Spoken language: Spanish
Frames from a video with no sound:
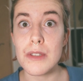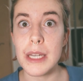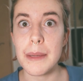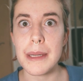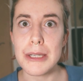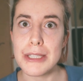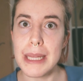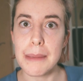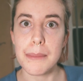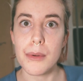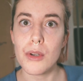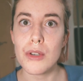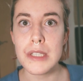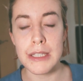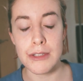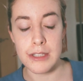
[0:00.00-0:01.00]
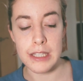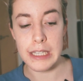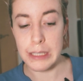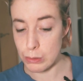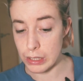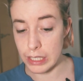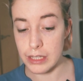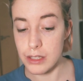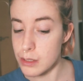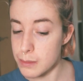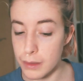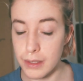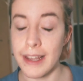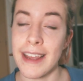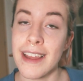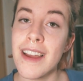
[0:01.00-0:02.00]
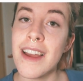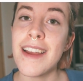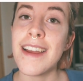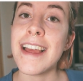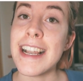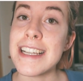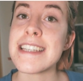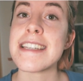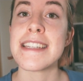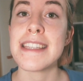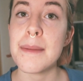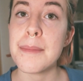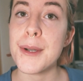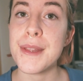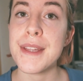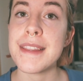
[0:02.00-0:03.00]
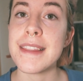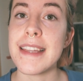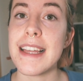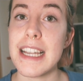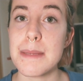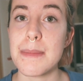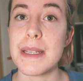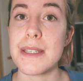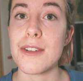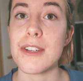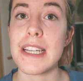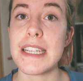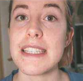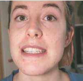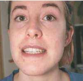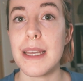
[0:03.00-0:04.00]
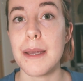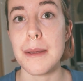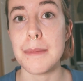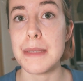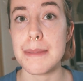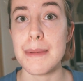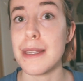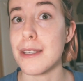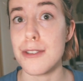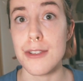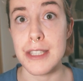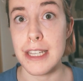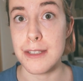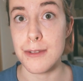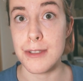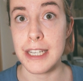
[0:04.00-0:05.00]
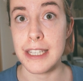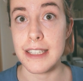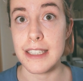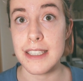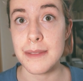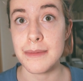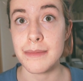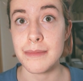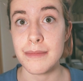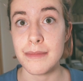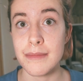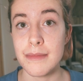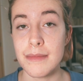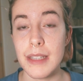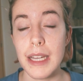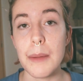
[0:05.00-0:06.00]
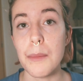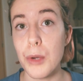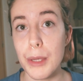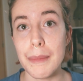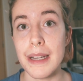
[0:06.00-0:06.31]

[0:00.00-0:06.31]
suscribiros tampoco si no estáis suscritos, porque el 60% de las personas que ven mis vídeos no están suscritas. Muy